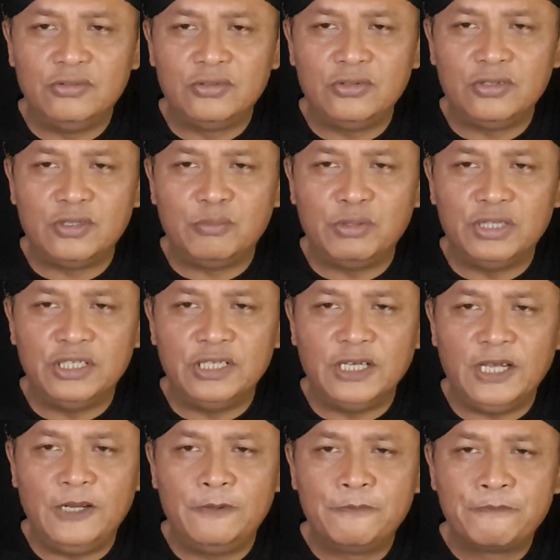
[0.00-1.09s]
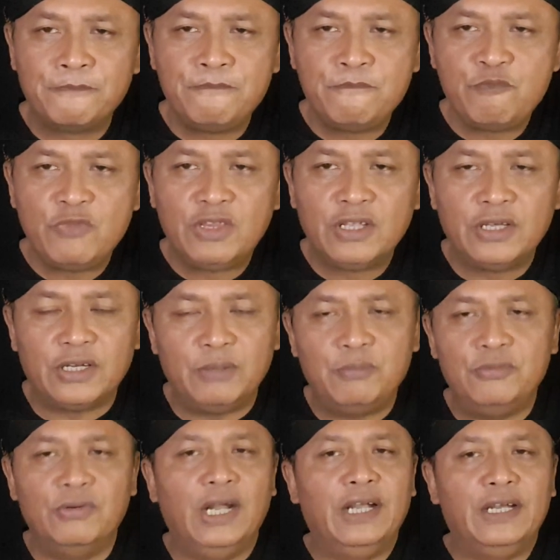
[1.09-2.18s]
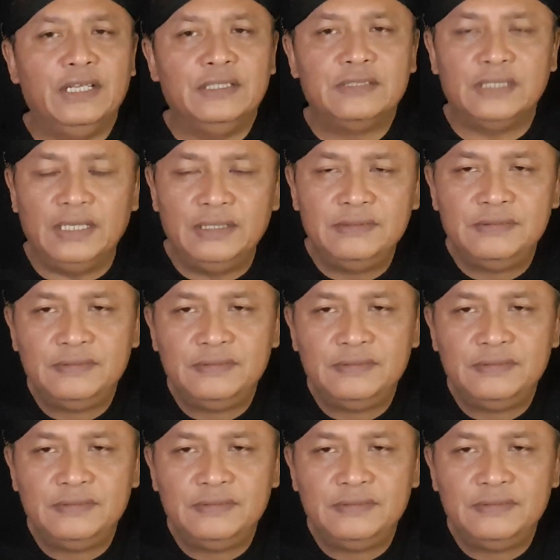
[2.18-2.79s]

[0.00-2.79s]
untuk kepentingan ribuan desa.